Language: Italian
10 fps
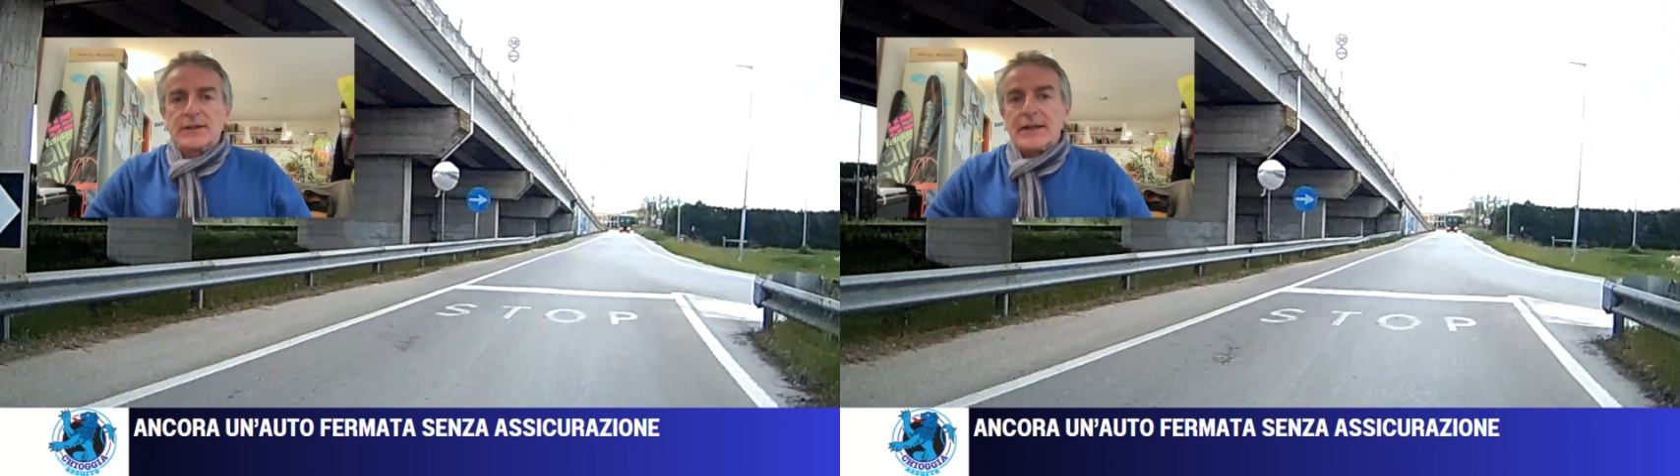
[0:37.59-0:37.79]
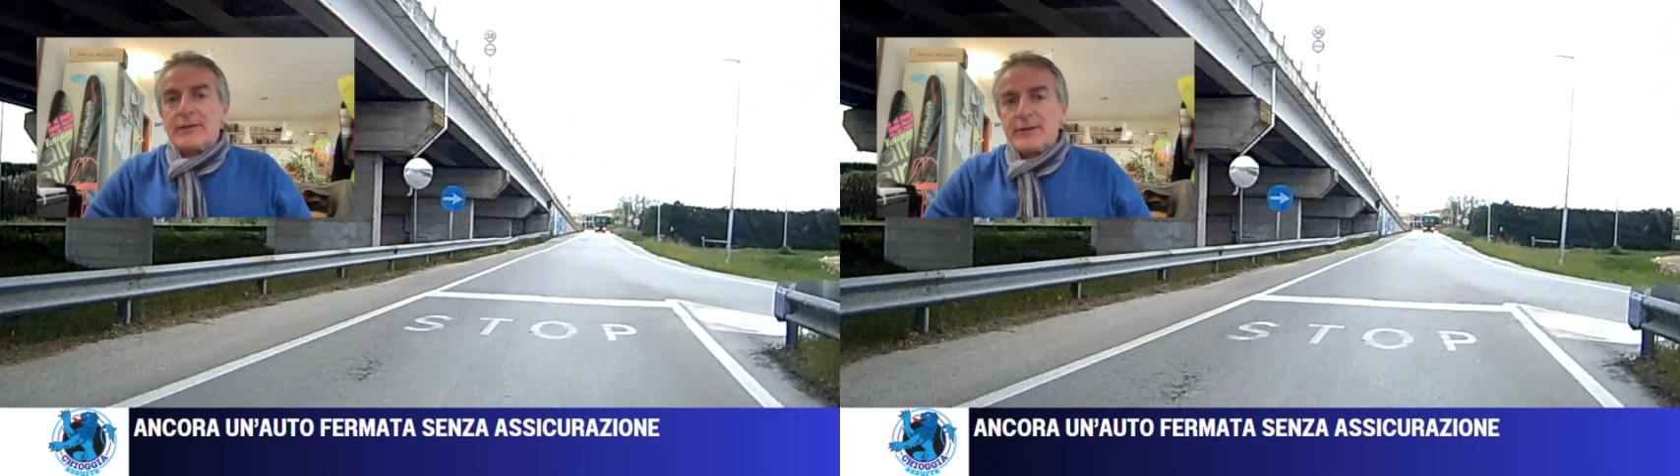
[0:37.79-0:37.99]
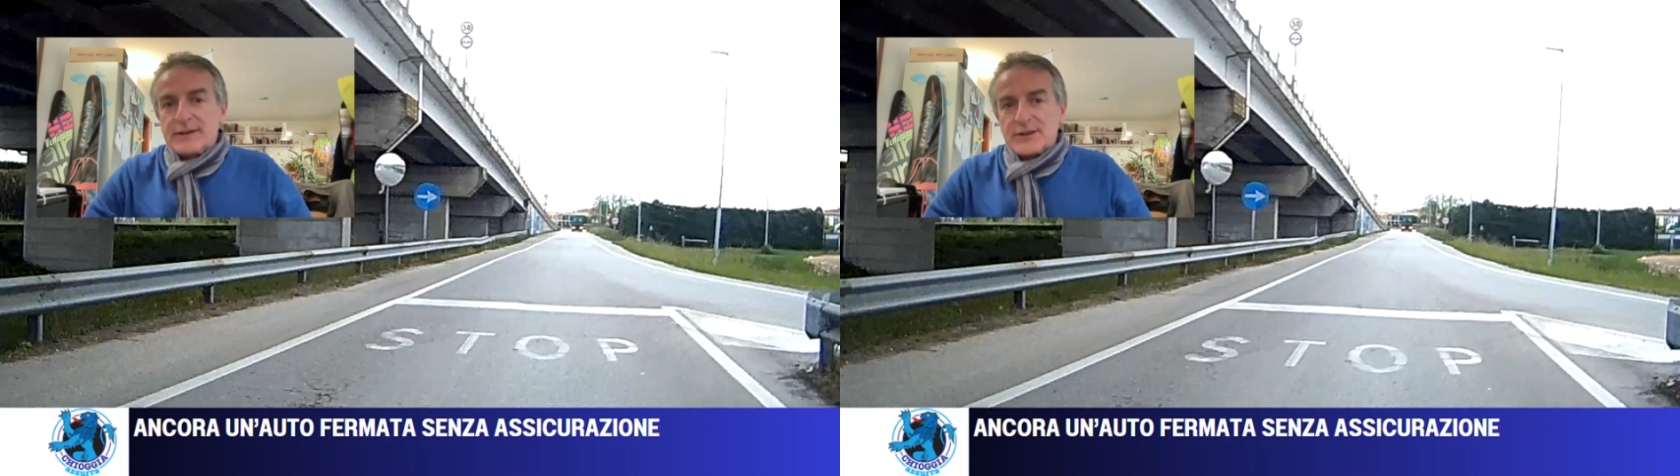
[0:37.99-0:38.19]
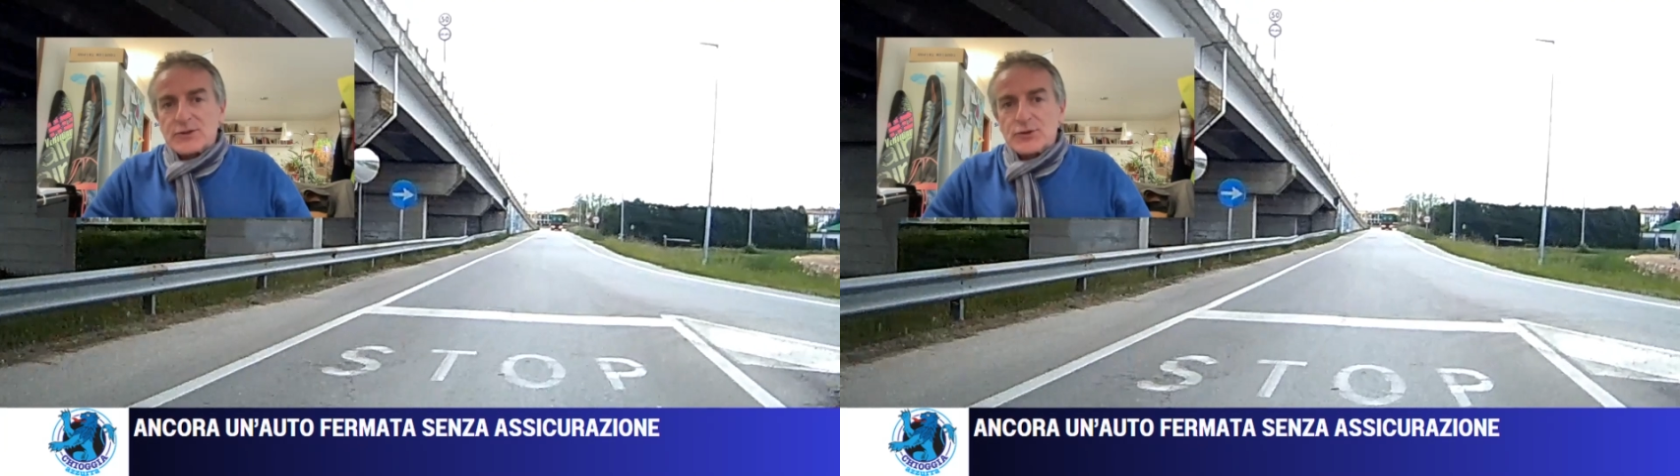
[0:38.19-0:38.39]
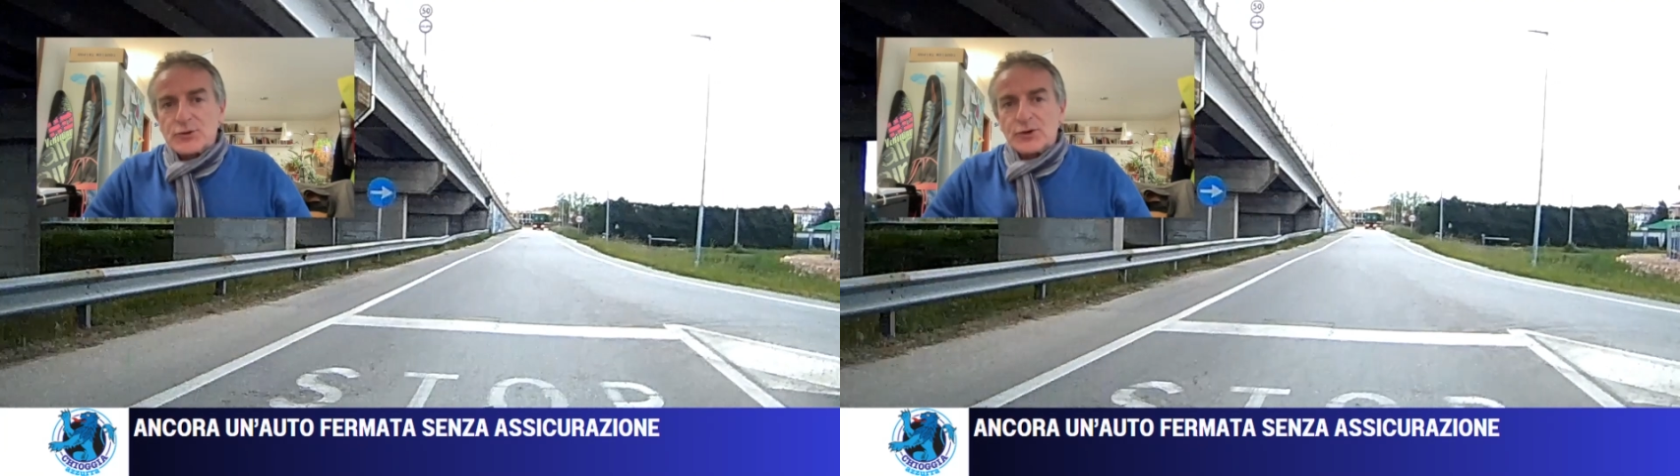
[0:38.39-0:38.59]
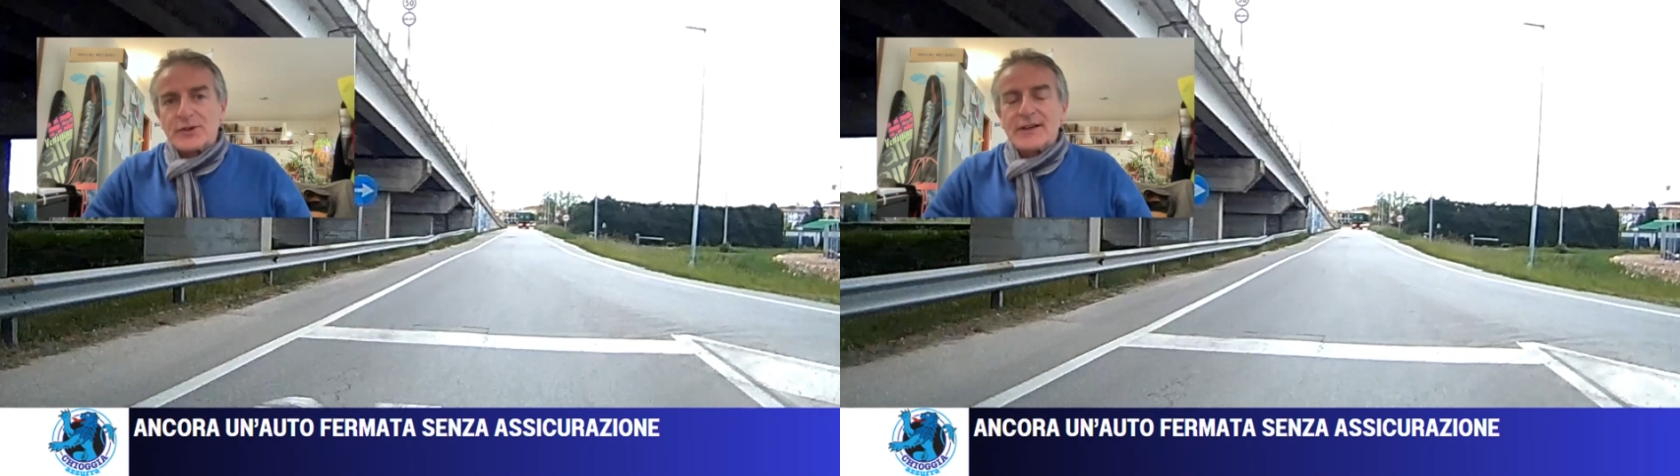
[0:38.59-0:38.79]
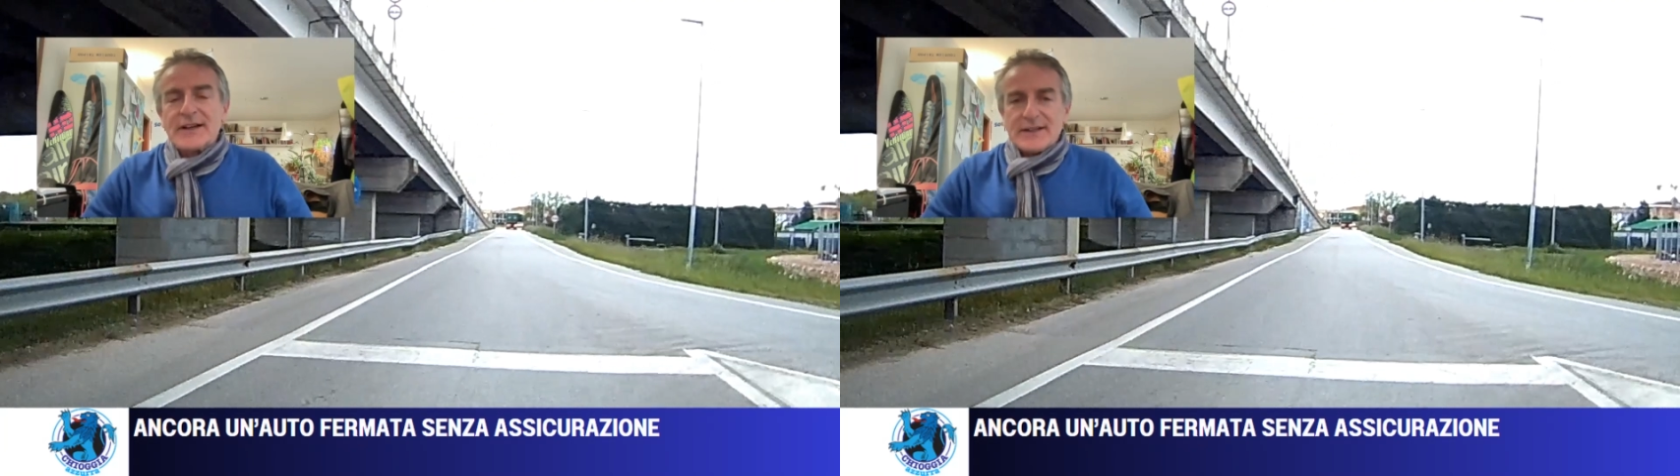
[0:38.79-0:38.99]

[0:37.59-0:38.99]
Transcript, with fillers: nella vita ci sono,